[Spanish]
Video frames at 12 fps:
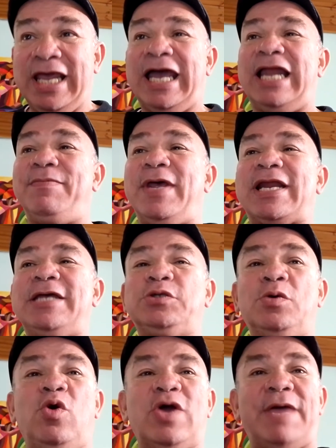El virrey
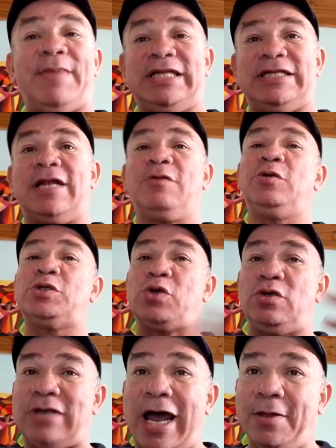tuvo que mandar unos
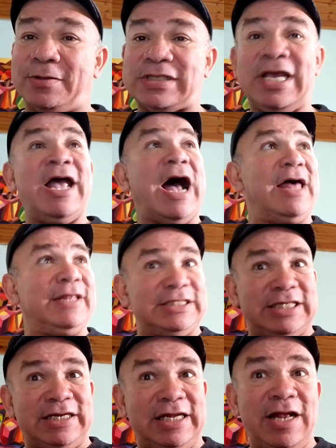soldados a
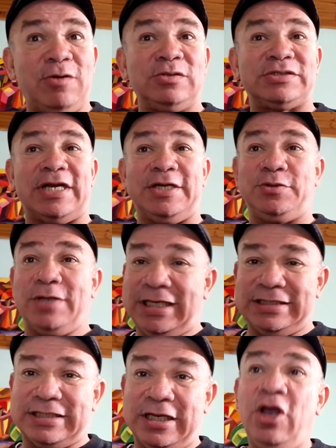detener a González
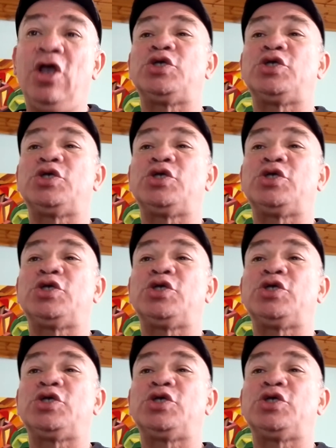Llorente,